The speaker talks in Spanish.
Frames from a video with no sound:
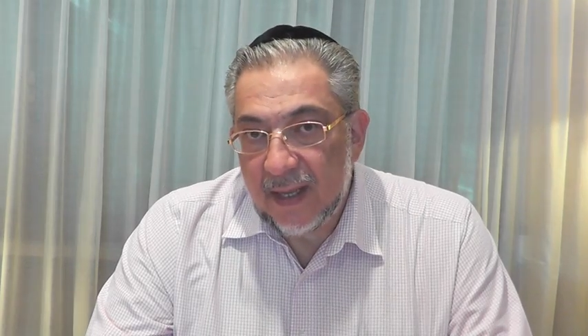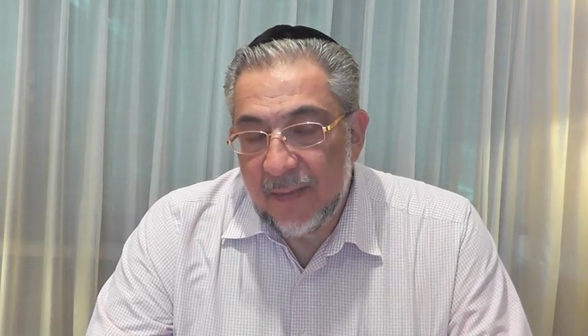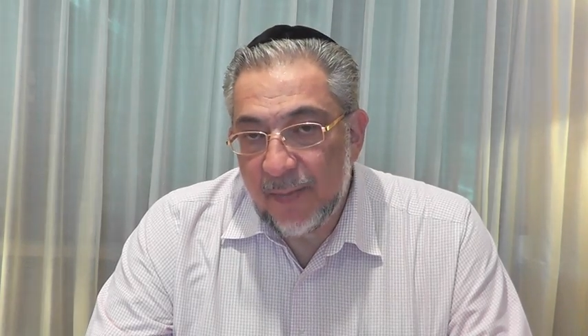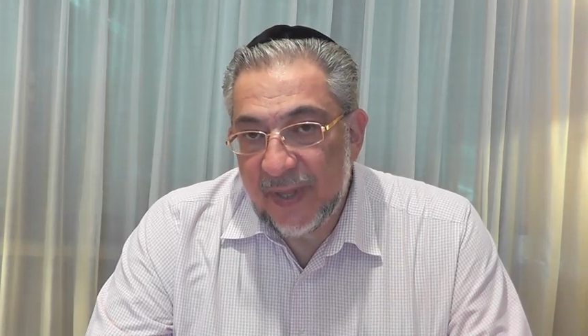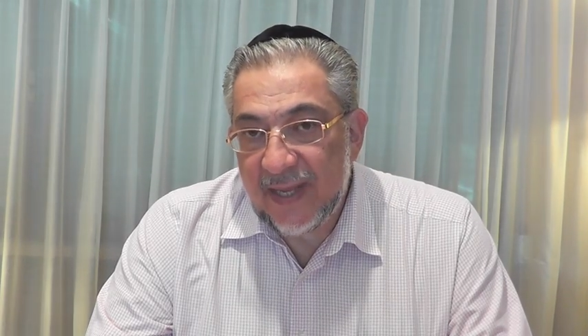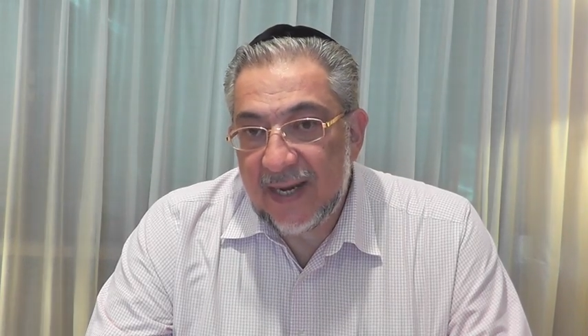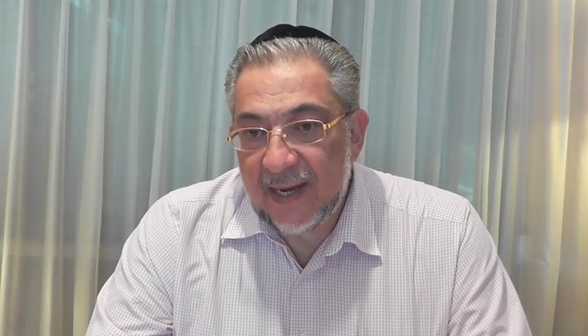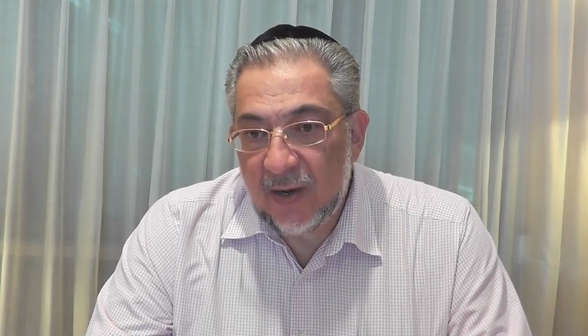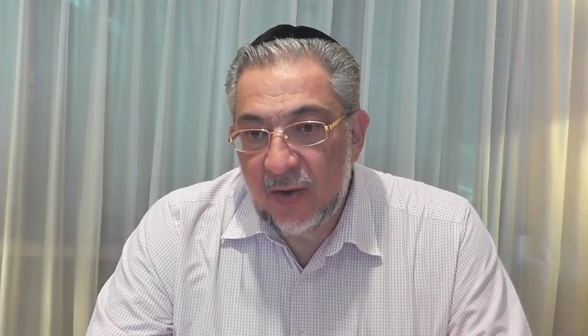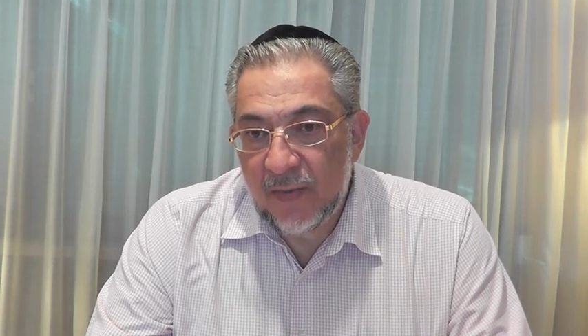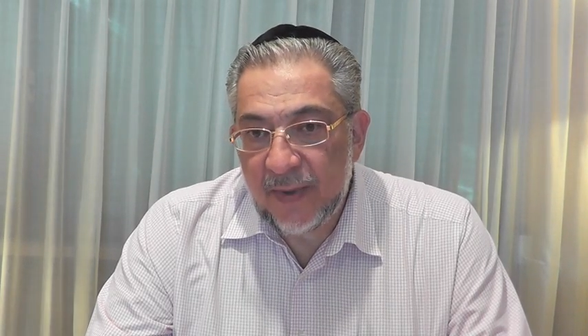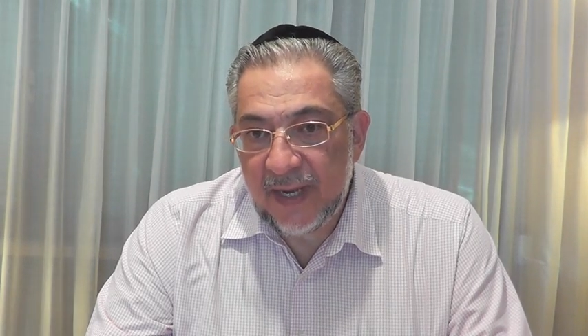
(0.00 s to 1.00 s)
impedir que
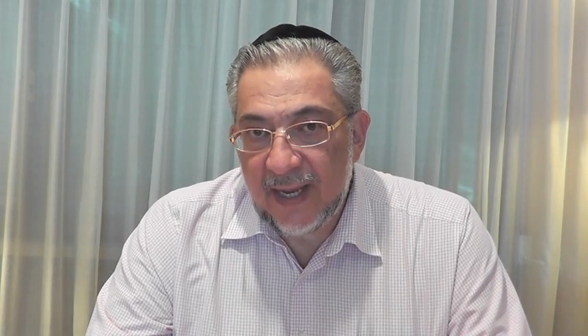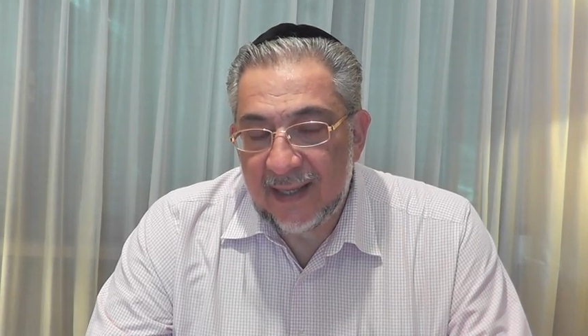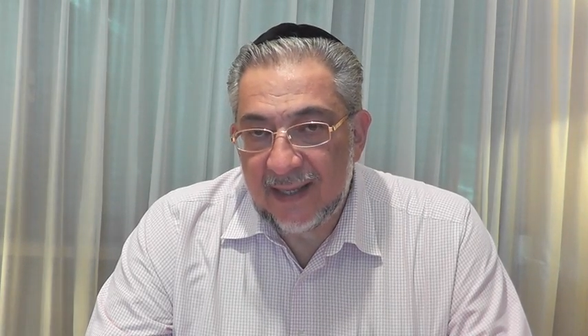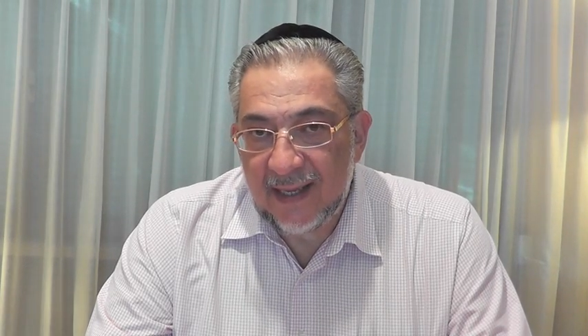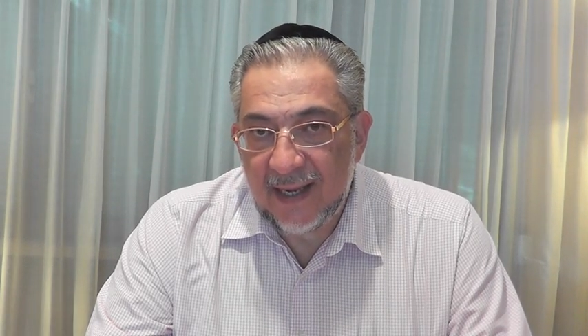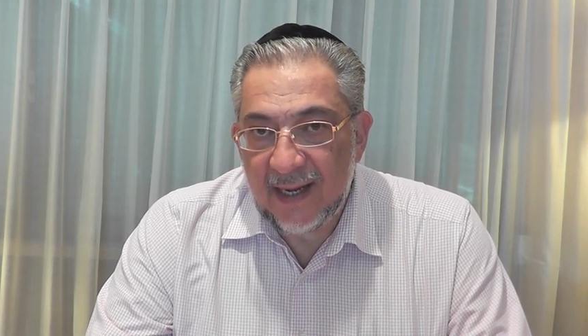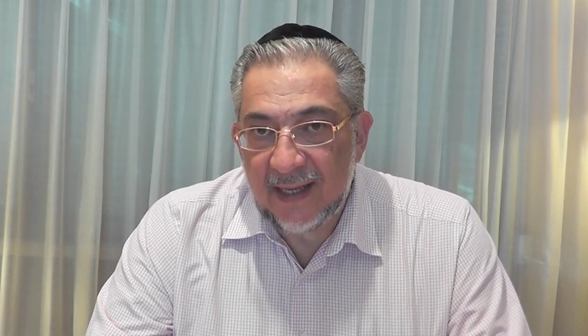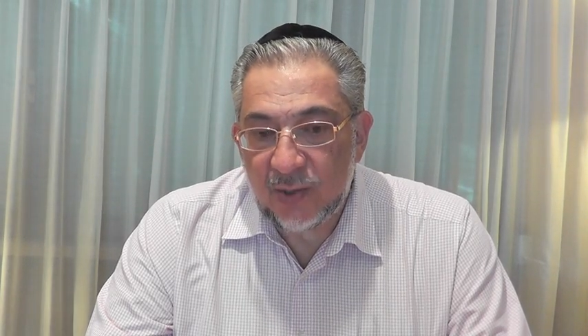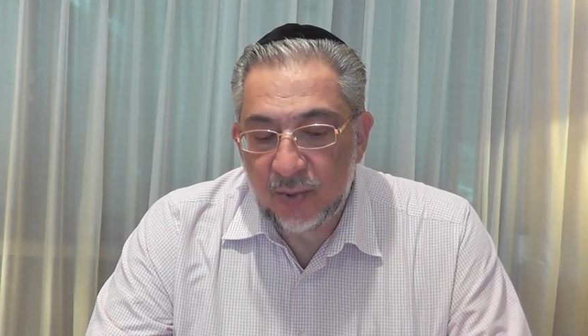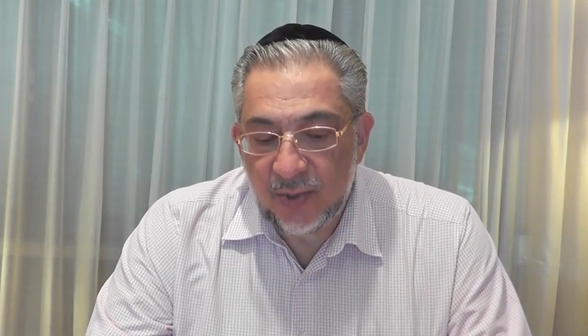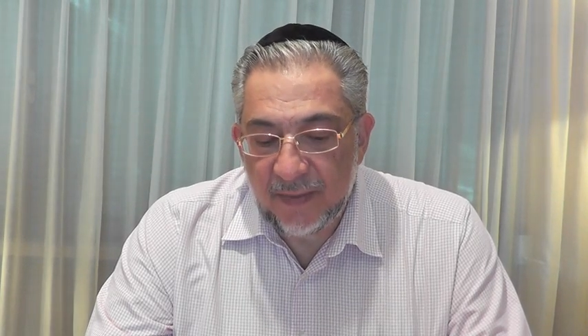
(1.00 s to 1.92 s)
el hombre adquiriera su